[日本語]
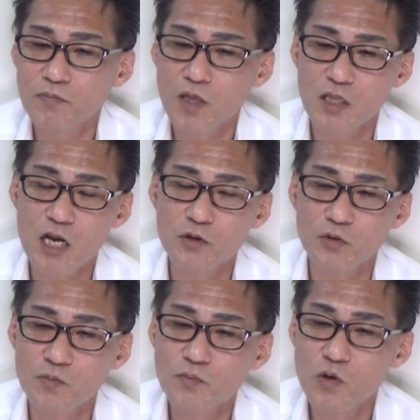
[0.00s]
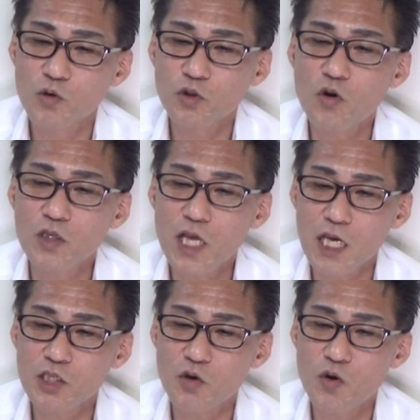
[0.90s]
えー、なるほど男だ
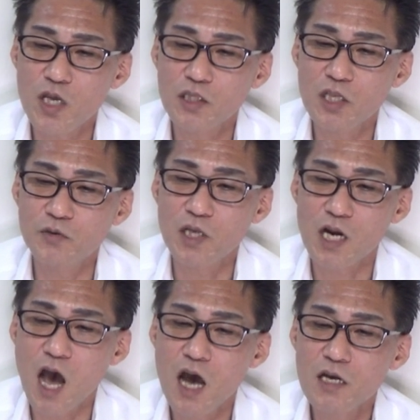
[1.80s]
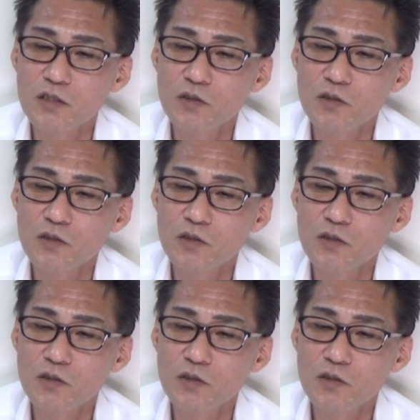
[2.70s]
け徴兵って言うんなら